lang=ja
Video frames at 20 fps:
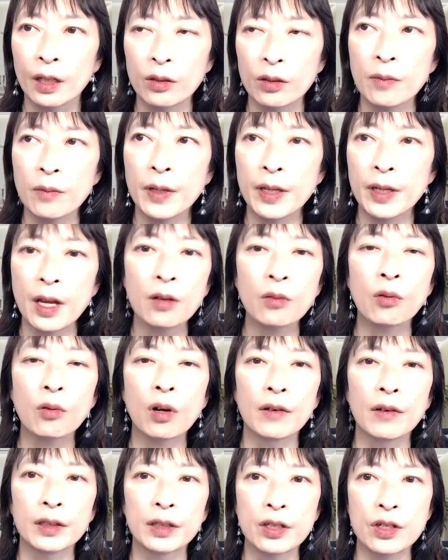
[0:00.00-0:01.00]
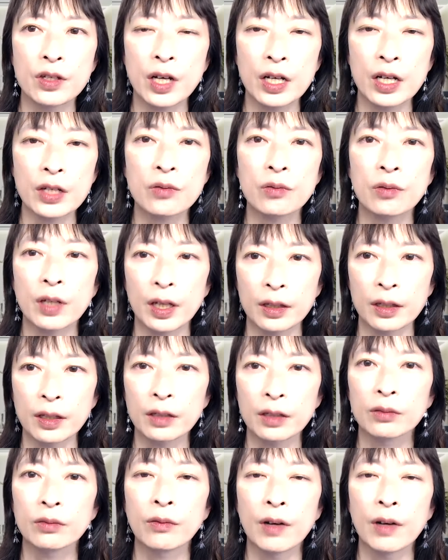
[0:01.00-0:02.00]
例えば何個か私数をやっ
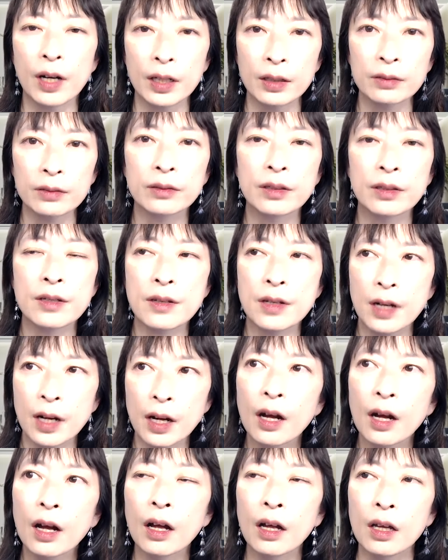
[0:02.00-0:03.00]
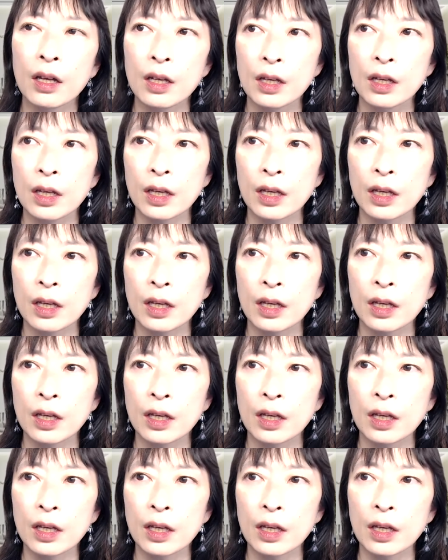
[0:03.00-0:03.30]
てるのはあるんですが、